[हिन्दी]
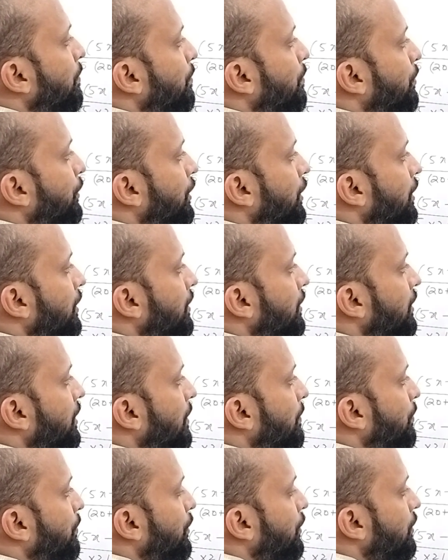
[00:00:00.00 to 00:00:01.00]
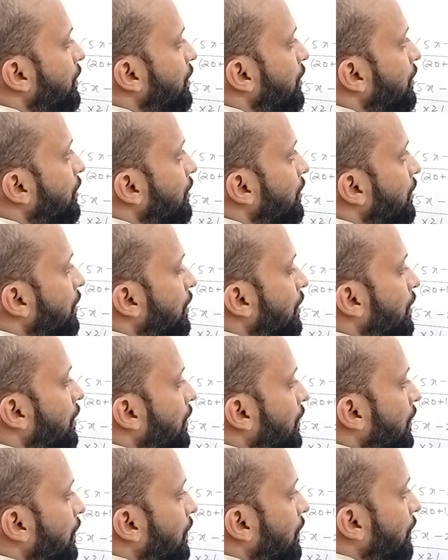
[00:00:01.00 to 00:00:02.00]
पुटिंग या पुट
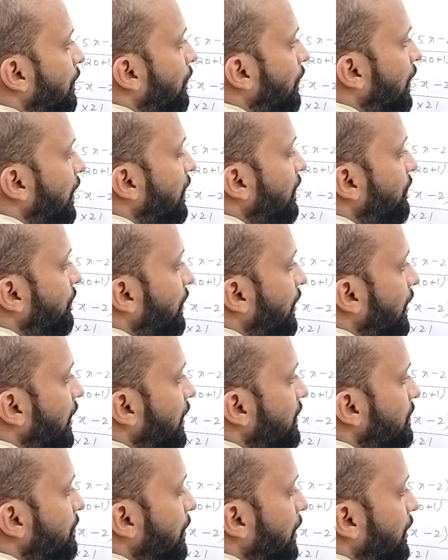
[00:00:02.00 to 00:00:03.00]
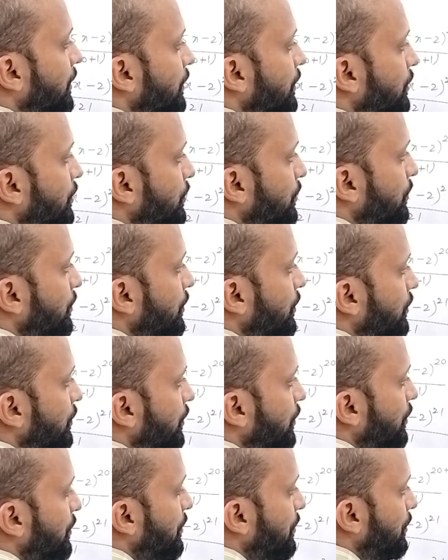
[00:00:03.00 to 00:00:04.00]
फाइव एक्स माइनस टू इज
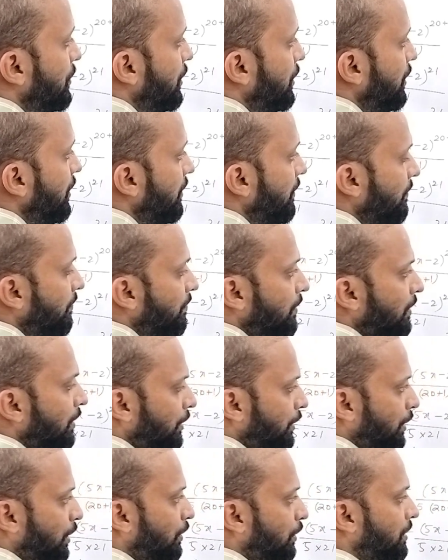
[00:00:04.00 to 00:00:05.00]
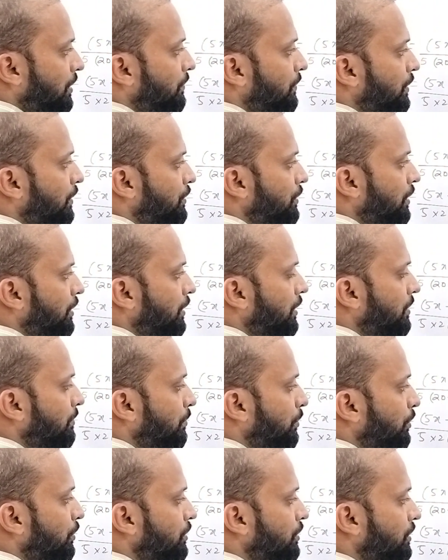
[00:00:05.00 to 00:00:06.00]
इक्वल टू टी नाउ डिफ्रेंशिएटिंग
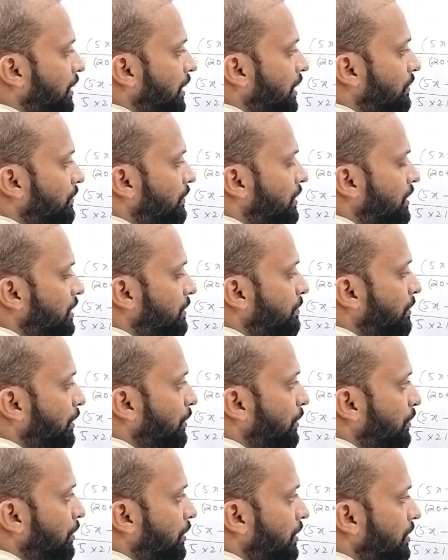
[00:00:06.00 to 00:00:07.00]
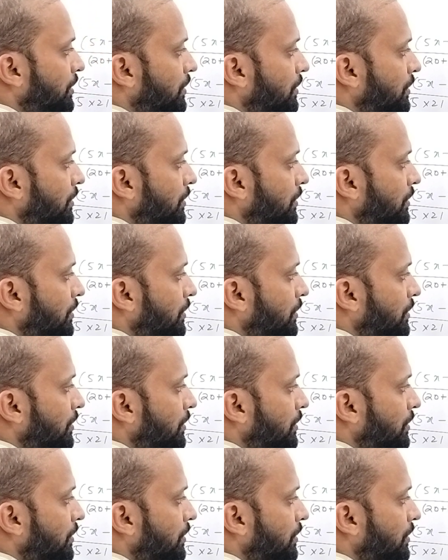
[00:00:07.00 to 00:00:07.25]
बोथ साइड विद रिस्पेक्ट टू टी